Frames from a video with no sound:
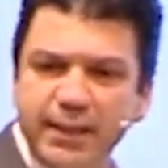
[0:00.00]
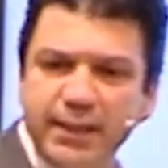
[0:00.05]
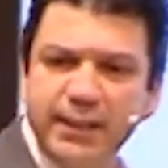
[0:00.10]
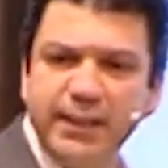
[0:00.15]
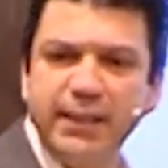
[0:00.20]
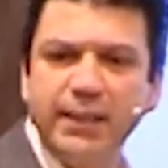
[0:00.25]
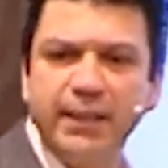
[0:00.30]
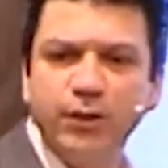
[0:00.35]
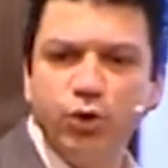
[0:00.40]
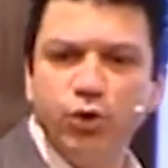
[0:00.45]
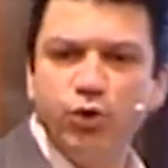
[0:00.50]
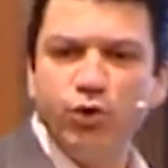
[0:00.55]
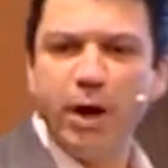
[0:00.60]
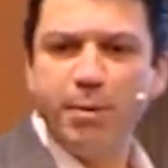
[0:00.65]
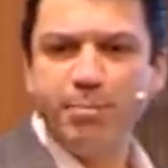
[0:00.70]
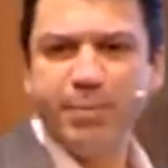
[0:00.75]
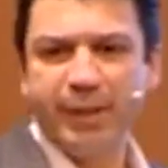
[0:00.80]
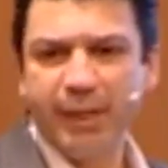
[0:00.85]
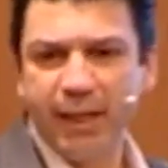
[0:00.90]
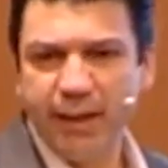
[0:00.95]
sizi
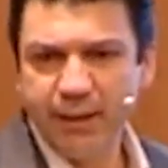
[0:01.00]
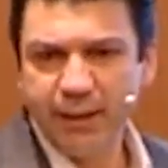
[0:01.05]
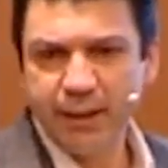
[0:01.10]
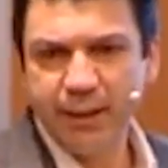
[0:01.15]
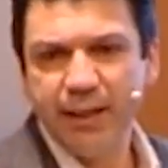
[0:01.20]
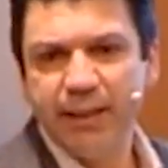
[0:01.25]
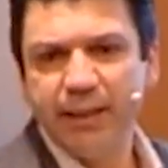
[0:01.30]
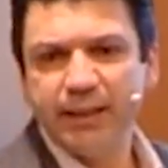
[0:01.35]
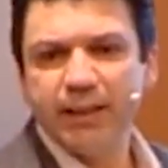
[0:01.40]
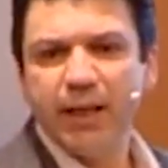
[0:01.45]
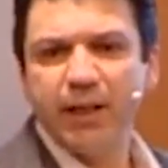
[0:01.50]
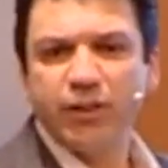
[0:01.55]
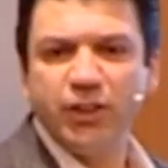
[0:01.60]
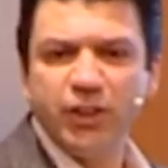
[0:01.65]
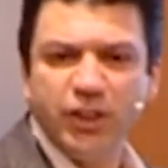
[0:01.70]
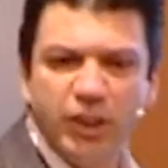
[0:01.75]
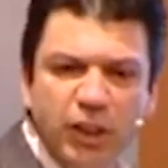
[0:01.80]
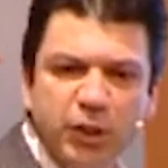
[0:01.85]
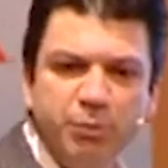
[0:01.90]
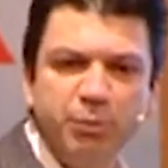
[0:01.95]
güvenmeden
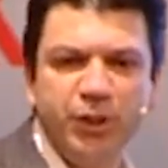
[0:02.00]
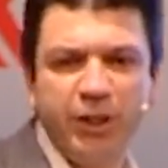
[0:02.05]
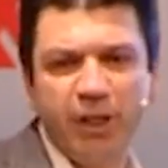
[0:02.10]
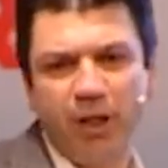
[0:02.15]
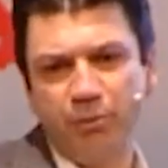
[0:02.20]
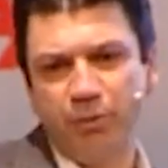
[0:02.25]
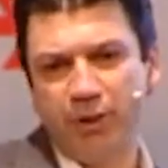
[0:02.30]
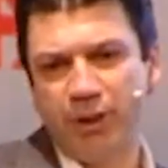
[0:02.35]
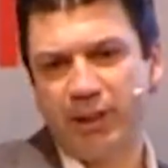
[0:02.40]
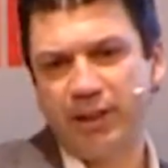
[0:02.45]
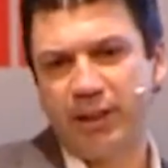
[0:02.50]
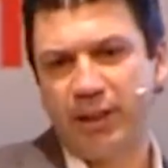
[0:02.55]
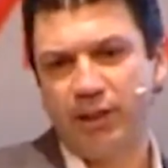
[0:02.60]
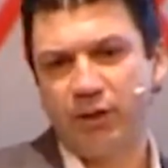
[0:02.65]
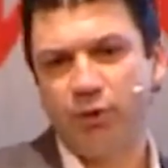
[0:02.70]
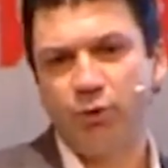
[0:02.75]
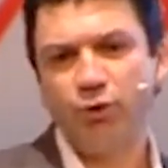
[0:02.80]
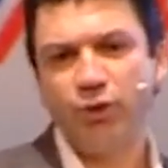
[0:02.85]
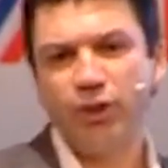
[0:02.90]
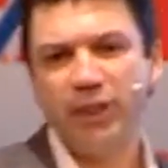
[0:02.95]
Sattığınız hiçbir şey
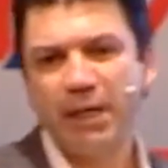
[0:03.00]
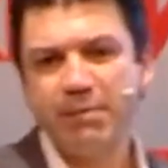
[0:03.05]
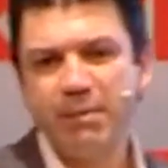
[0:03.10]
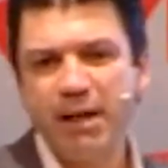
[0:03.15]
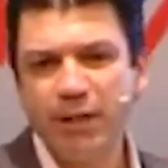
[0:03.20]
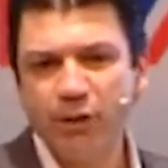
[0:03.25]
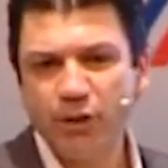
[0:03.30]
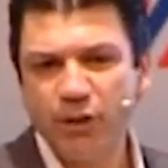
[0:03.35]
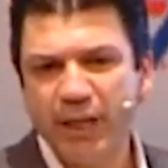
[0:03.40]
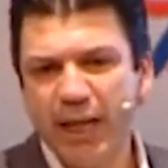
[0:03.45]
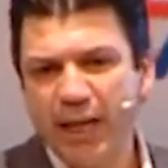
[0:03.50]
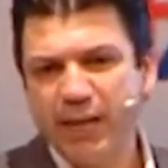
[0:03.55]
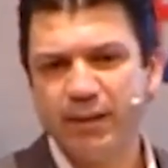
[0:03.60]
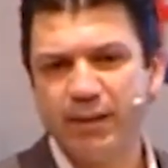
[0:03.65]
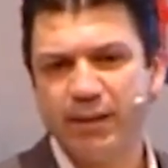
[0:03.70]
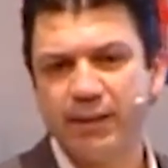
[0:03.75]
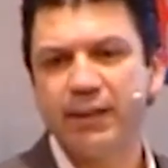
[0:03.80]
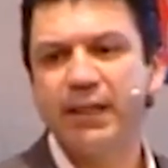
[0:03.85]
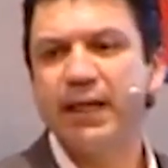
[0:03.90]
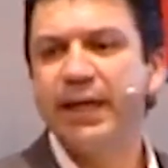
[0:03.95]
almayacaklardır. Onun için temel önce kendi
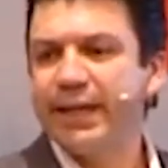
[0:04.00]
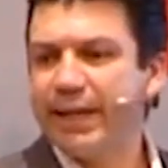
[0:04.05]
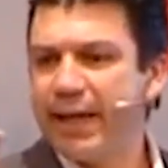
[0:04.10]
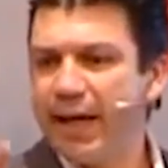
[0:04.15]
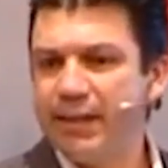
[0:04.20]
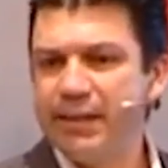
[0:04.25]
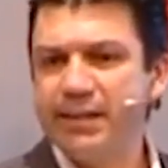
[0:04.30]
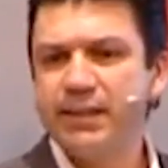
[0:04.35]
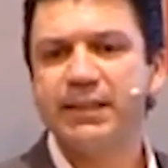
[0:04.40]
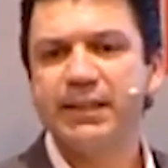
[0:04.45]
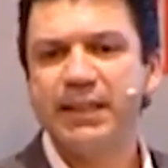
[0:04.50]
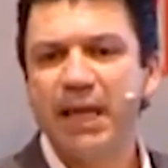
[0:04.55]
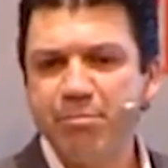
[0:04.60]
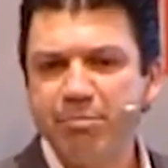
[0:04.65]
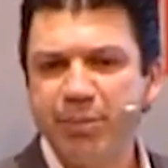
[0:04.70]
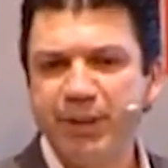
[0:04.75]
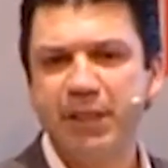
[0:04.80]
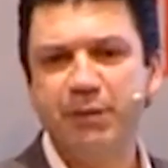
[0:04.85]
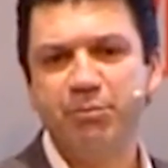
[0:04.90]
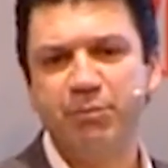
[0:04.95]
satın. Kendiniz
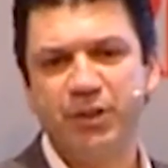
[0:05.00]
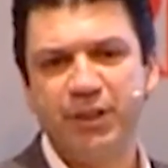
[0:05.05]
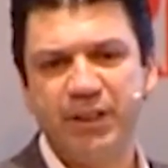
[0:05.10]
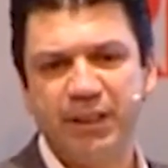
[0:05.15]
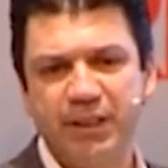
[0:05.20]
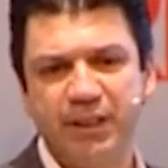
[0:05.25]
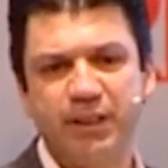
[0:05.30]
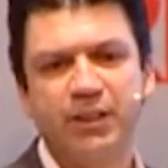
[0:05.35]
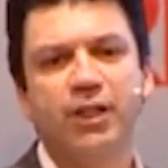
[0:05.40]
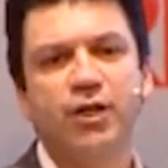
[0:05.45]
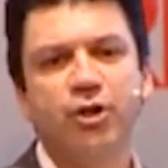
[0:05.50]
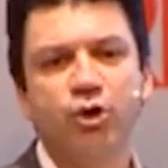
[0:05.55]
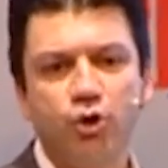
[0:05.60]
sempatik misiniz?